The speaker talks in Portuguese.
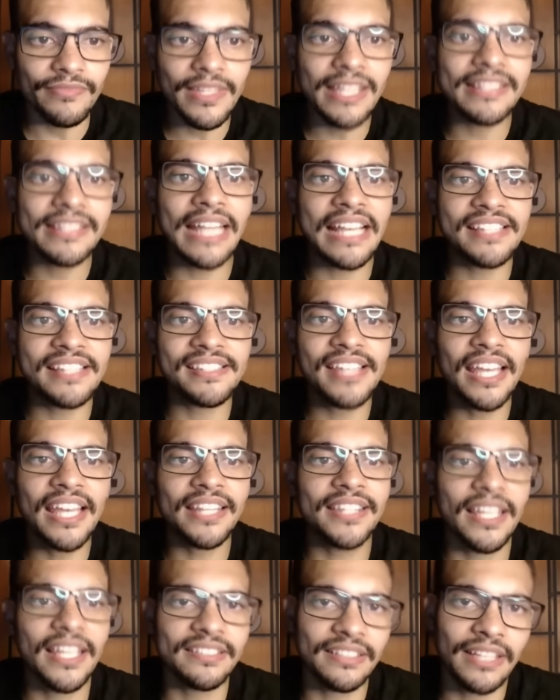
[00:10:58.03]
da
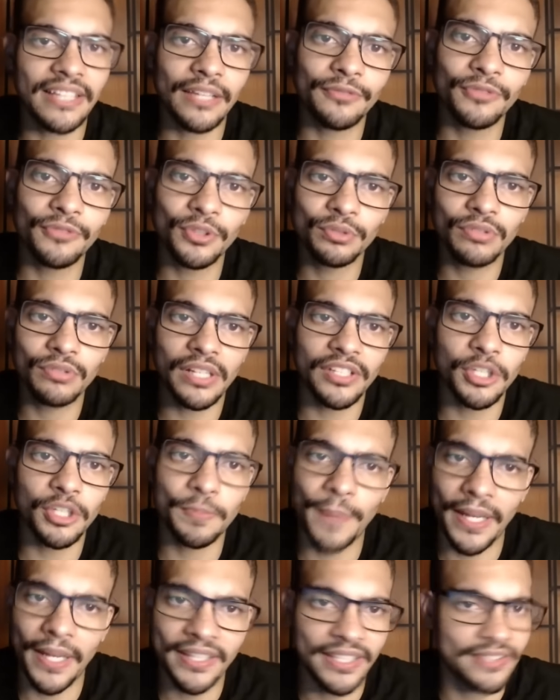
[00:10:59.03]
incerteza, né? No futuro a Deus
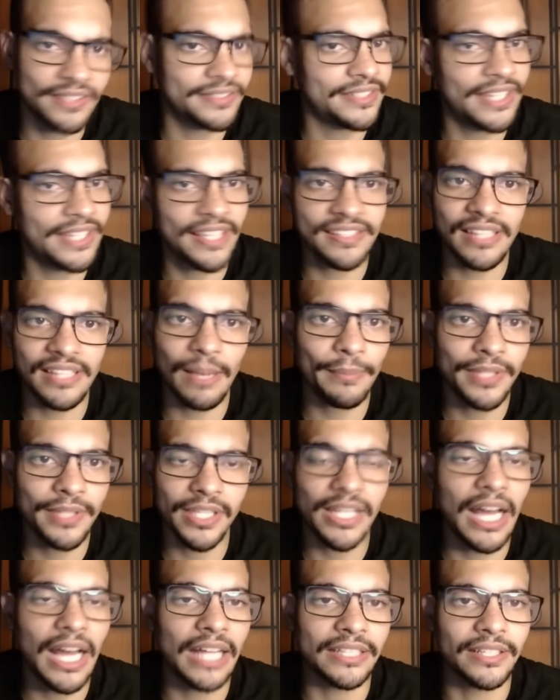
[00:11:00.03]
pertence, ninguém sabe de
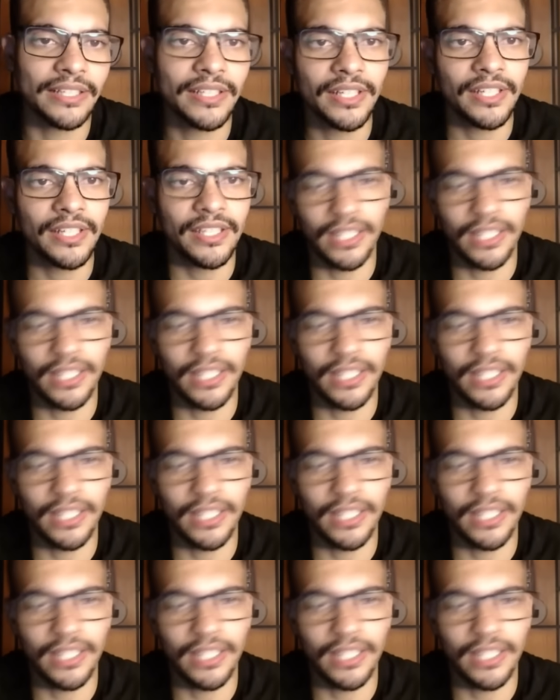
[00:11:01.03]
nada. Ele